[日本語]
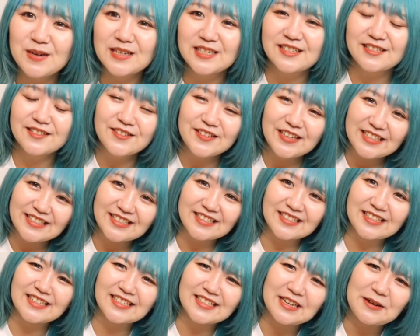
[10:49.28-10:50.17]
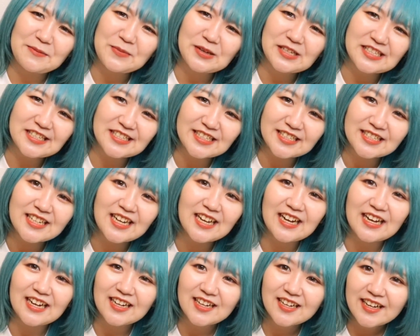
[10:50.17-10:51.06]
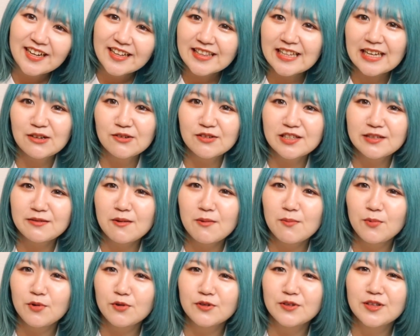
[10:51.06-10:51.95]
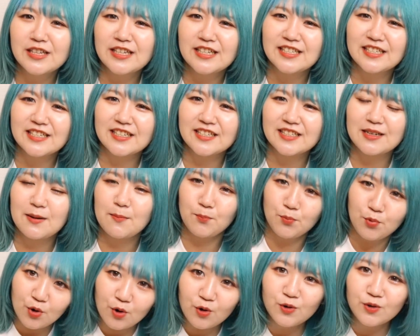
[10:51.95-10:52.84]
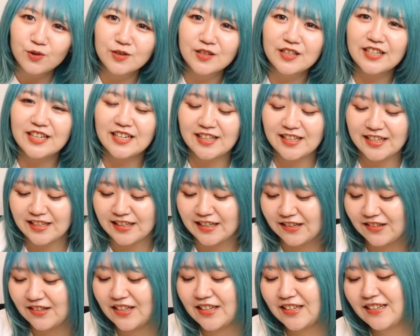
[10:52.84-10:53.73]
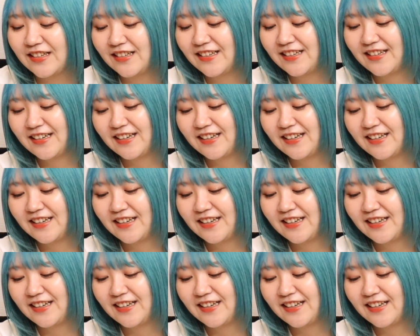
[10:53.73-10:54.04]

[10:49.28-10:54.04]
ンバスのやつでさ、めっちゃさ、楽しみボルテージがさ、ボーンってなったんだよね。